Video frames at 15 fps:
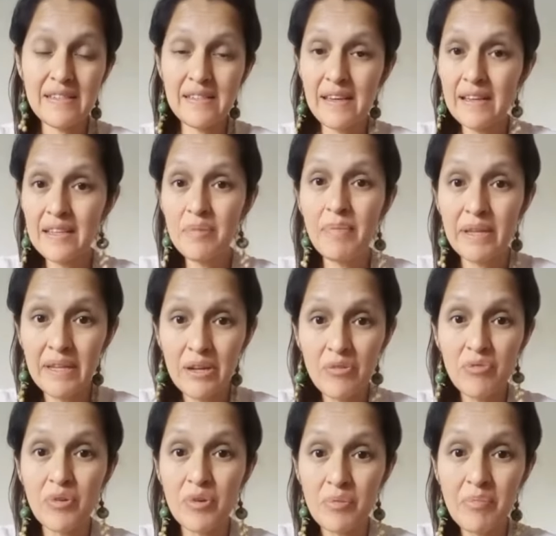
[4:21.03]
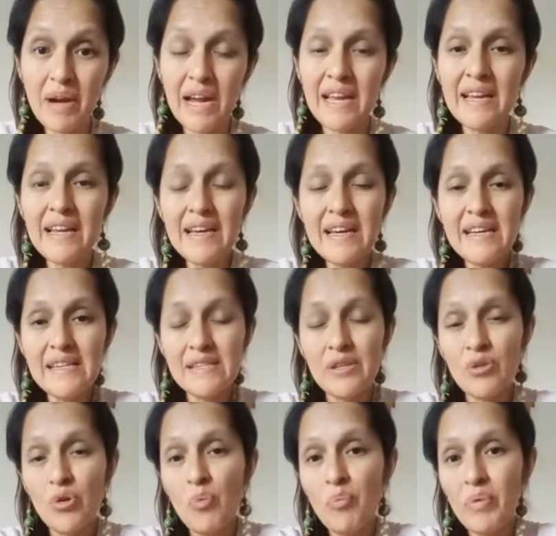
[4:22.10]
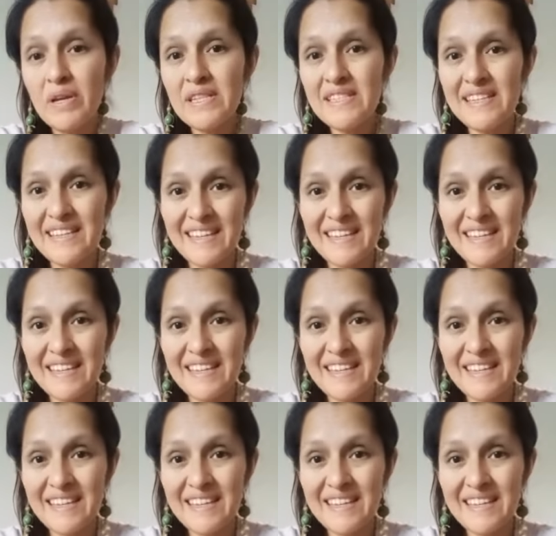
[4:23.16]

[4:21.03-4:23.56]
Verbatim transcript: sean de manera informal, sino pues